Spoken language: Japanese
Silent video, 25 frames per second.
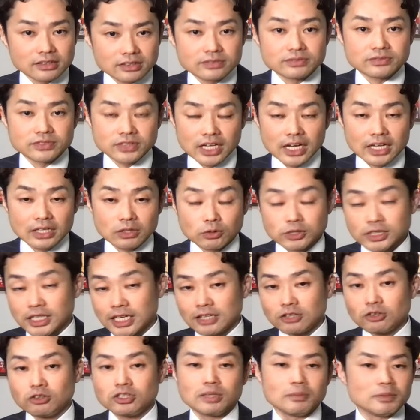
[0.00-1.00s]
うん、あのお酒
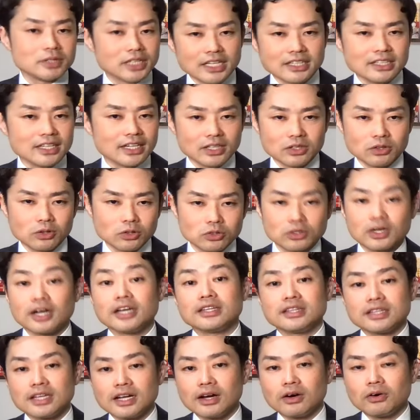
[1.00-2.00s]
飲んでみたいんだけどとか
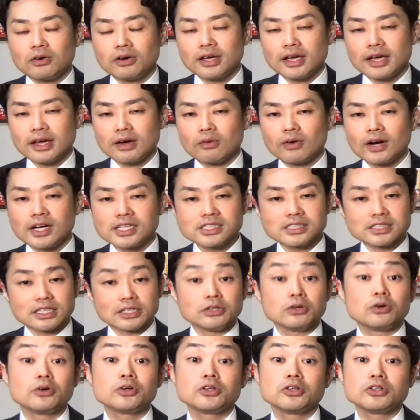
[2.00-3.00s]
言ったらこれおかしな
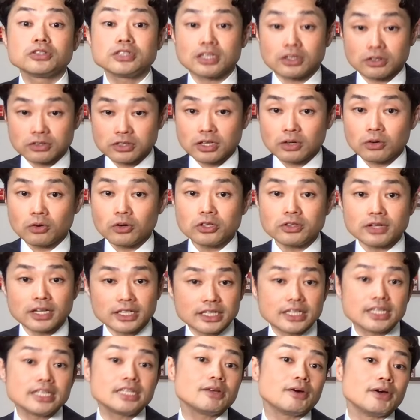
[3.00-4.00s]
要求なのでこういうのは
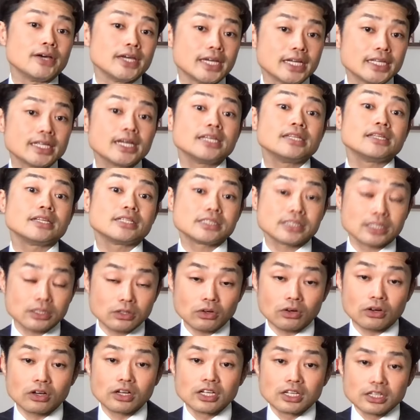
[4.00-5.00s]
聞いてはいけないんですけ
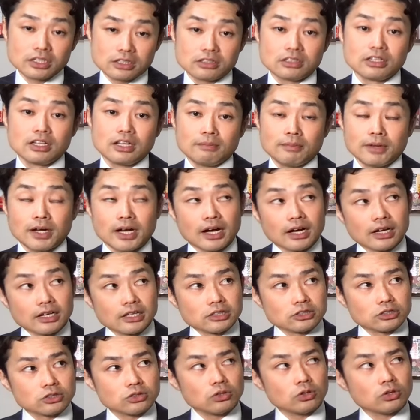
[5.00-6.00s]
ど、うん、まあ
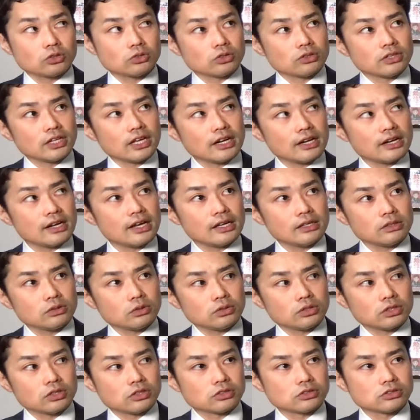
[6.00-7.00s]
その子の年齢にとっ
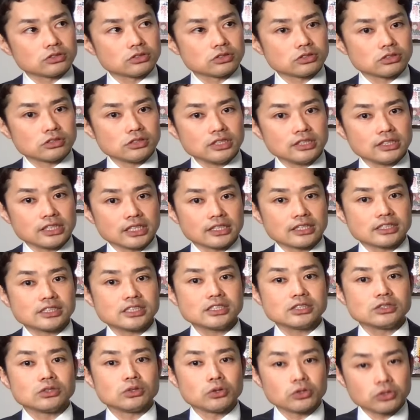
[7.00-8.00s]
て普通に正
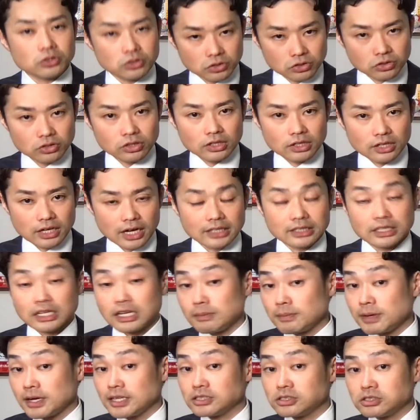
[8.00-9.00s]
しい要求当たり
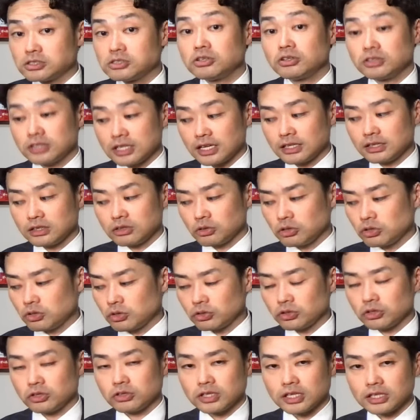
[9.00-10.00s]
前にするよなっていう要
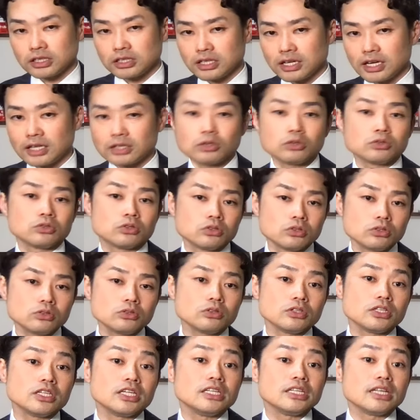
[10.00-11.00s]
求だったらどんどんどんど
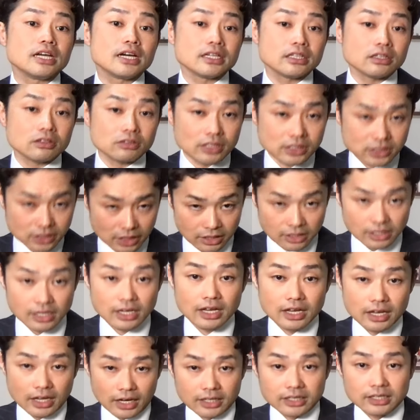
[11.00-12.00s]
ん聞いてあげてください。
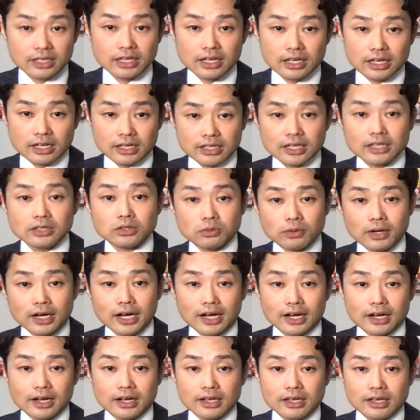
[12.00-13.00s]
はい、であと
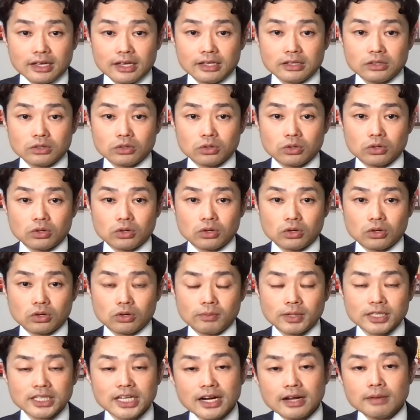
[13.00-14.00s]
は、えっと
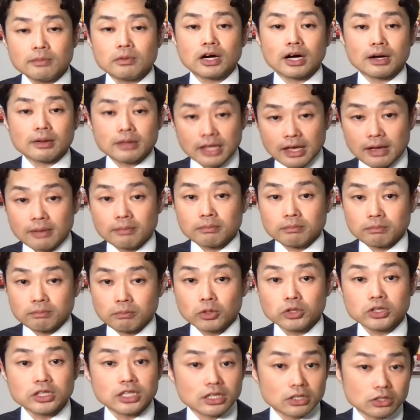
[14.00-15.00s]
まあ、誰もがね
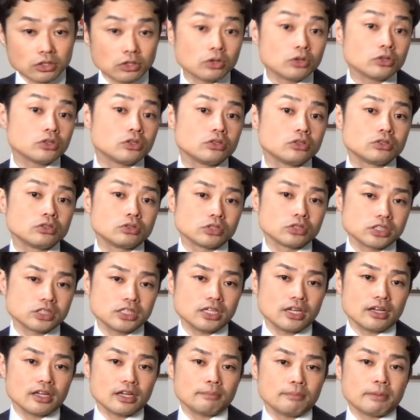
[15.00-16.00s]
持っている要求とし
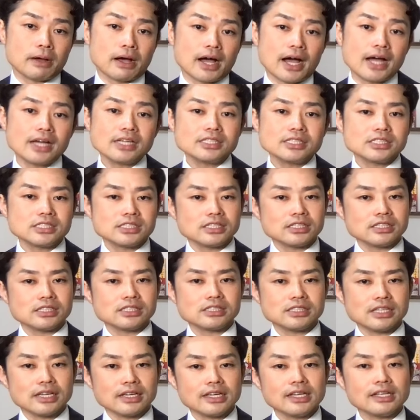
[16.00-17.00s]
てやっぱ安心し
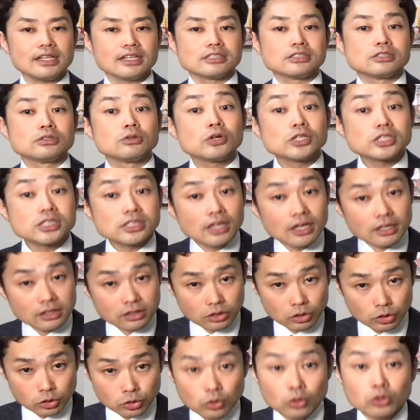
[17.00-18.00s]
て家で過ごしたいっ
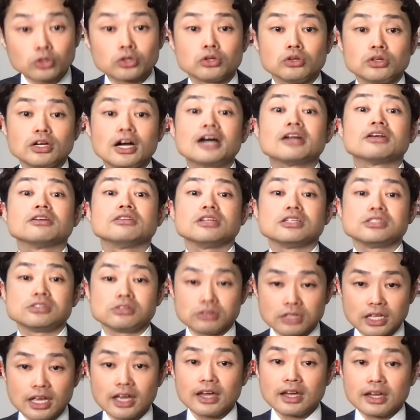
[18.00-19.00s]
ていう要求があるんです
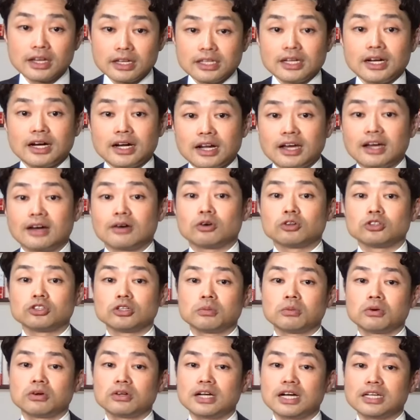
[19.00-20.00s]
よね。だから子
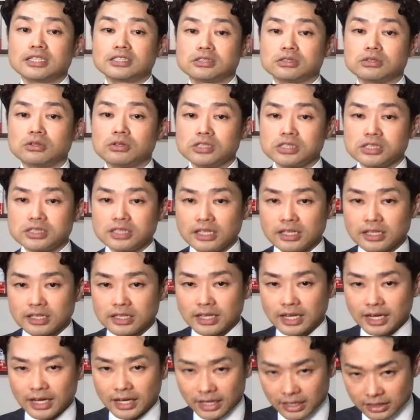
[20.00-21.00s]
供が過ごしたい
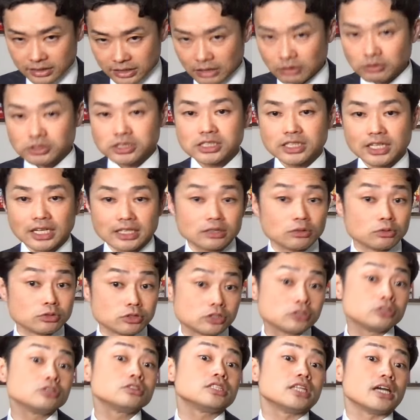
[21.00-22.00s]
楽しい家庭を
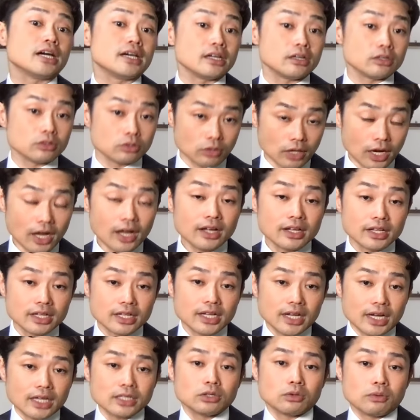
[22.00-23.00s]
作ってあげるとか
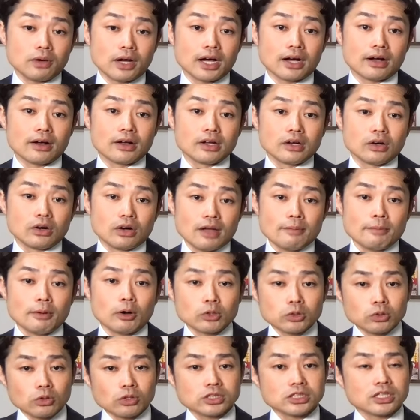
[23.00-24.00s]
あとはやっぱ
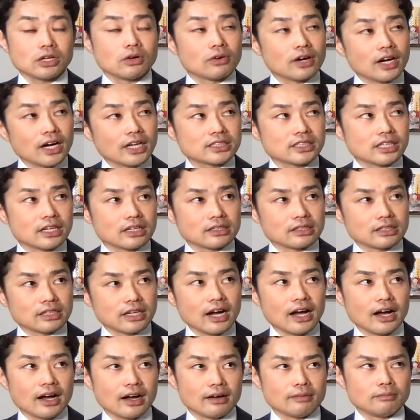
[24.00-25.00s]
お父さんお母さん
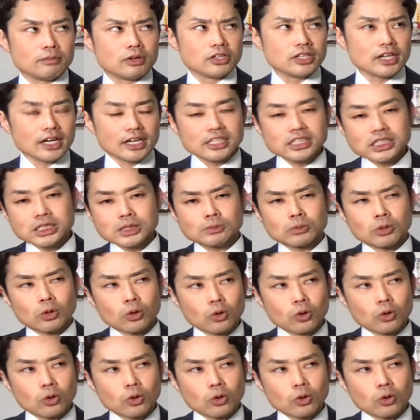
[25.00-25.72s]
が、まあ、いつも